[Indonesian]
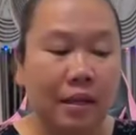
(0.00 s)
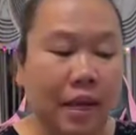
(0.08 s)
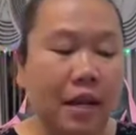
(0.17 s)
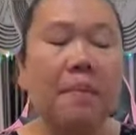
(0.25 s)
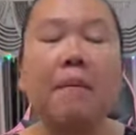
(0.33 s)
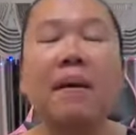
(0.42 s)

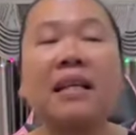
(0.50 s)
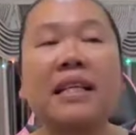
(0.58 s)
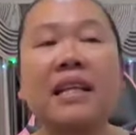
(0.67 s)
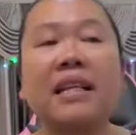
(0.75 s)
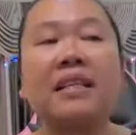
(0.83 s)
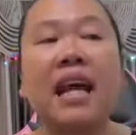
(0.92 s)
Jadi memang
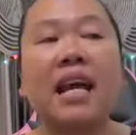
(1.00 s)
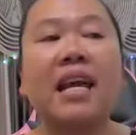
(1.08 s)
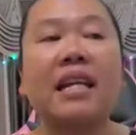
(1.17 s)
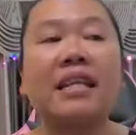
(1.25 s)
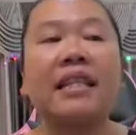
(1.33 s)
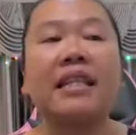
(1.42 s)
channel
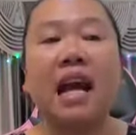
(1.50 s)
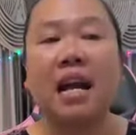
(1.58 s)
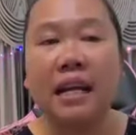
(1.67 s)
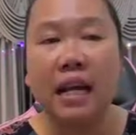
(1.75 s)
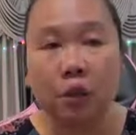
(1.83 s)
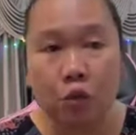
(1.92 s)
saya ini tidak
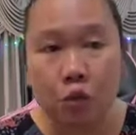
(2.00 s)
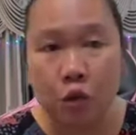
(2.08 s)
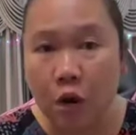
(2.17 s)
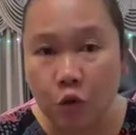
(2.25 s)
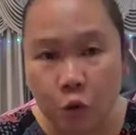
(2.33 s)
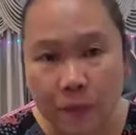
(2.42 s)
ada
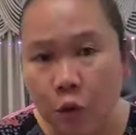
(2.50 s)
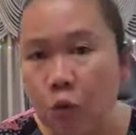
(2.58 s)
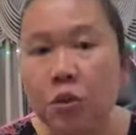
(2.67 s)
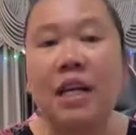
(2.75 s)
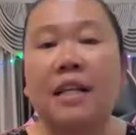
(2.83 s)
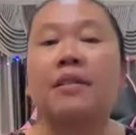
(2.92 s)
tujuan untuk
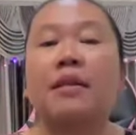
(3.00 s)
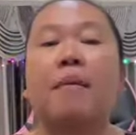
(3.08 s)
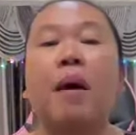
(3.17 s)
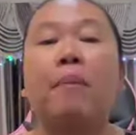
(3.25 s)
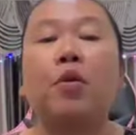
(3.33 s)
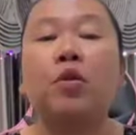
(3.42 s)
menghujat
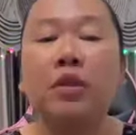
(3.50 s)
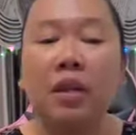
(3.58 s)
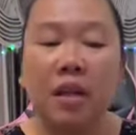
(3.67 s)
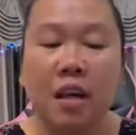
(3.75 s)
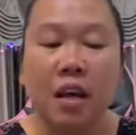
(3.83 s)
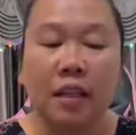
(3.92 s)
siapapun,
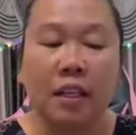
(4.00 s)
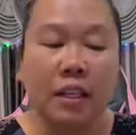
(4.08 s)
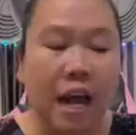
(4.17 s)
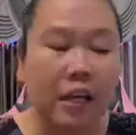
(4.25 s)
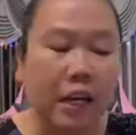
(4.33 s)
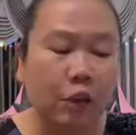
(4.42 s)

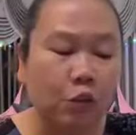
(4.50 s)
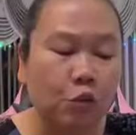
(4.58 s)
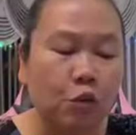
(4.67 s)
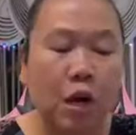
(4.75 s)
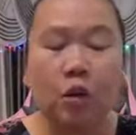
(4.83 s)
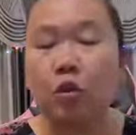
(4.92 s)
tidak ada
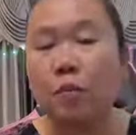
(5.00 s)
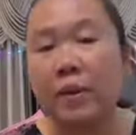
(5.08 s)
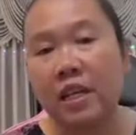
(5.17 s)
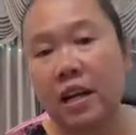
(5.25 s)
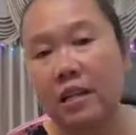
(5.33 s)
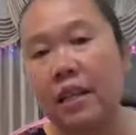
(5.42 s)
tujuan untuk
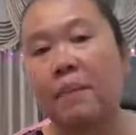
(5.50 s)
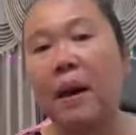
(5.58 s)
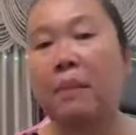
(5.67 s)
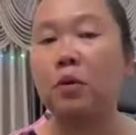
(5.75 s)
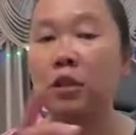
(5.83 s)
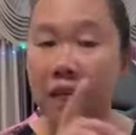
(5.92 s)
menghina
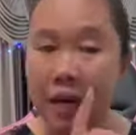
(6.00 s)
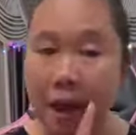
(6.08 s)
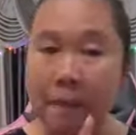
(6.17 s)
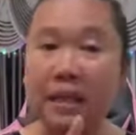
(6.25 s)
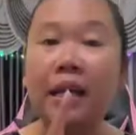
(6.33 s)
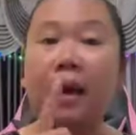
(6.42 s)
siapapun.
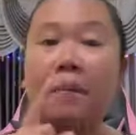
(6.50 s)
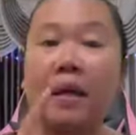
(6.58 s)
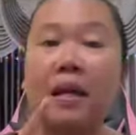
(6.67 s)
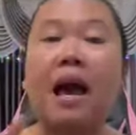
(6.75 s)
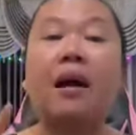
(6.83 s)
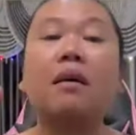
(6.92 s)
Kenapa saya
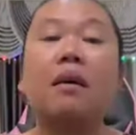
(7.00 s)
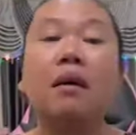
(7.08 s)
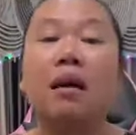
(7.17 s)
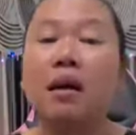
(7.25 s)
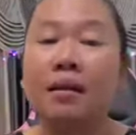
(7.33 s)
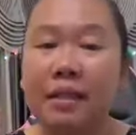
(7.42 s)
bilang
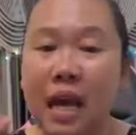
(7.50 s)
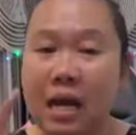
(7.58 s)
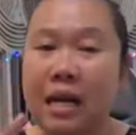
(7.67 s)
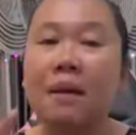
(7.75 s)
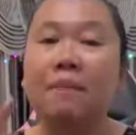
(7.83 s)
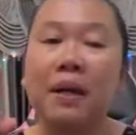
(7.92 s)

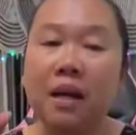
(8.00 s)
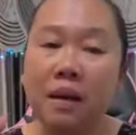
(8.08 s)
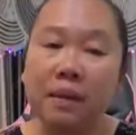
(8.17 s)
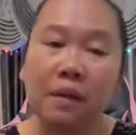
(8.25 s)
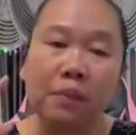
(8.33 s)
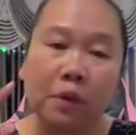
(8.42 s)
jangan
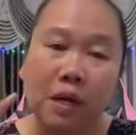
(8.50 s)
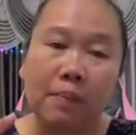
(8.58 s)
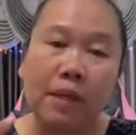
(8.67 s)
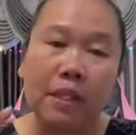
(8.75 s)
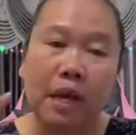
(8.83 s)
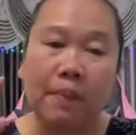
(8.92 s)
pernah menyebut
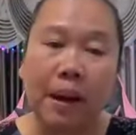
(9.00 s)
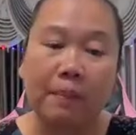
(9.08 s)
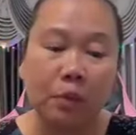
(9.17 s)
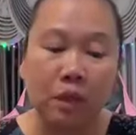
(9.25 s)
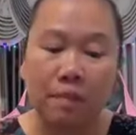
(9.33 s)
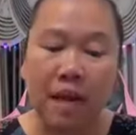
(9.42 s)
nama
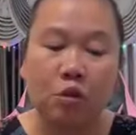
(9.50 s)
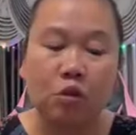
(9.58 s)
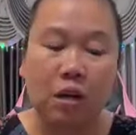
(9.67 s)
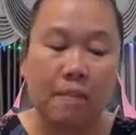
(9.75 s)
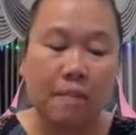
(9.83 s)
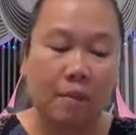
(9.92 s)
siapapun
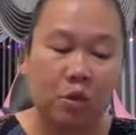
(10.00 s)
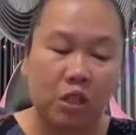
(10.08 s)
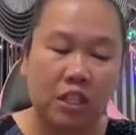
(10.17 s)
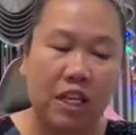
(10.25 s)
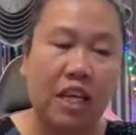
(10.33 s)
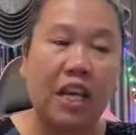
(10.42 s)
termasuk namamu
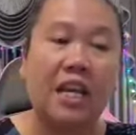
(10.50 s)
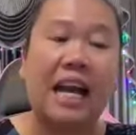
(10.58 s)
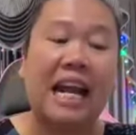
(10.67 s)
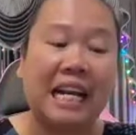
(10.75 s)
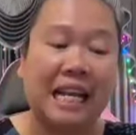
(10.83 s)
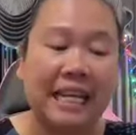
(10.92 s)
sendiri
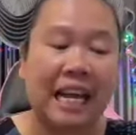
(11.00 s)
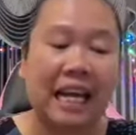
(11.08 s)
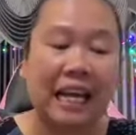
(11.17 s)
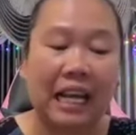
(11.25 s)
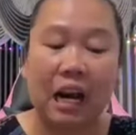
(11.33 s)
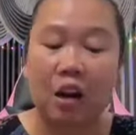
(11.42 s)
karena
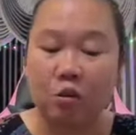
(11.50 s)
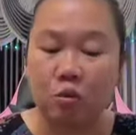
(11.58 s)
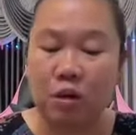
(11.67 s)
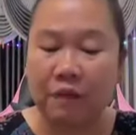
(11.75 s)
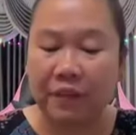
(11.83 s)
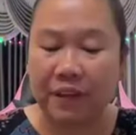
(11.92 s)
saya kalau
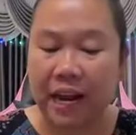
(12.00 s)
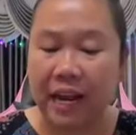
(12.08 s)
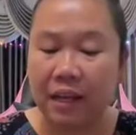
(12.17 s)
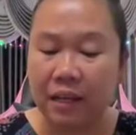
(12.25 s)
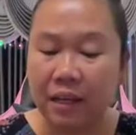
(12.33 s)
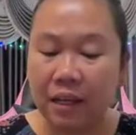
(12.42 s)
sudah
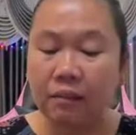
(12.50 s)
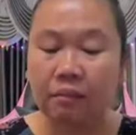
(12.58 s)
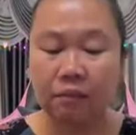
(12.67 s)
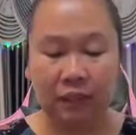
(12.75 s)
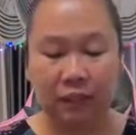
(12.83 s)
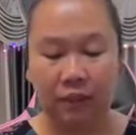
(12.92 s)
viral
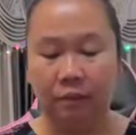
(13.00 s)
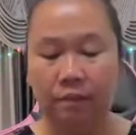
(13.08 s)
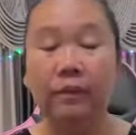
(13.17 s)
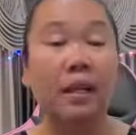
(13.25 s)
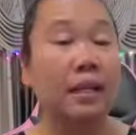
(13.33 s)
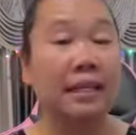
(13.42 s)

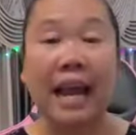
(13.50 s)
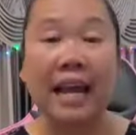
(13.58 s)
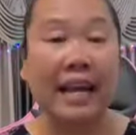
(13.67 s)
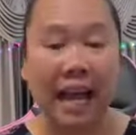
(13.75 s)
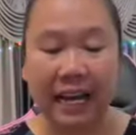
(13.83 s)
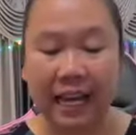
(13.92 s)

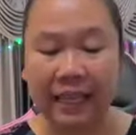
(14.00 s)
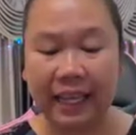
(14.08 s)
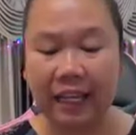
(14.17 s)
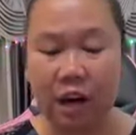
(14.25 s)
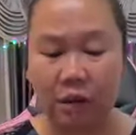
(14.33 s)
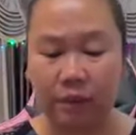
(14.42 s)
saya nggak akan
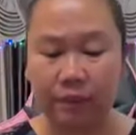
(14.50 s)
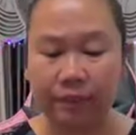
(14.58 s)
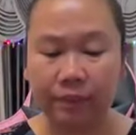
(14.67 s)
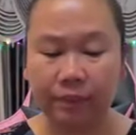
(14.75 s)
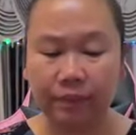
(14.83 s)
take down.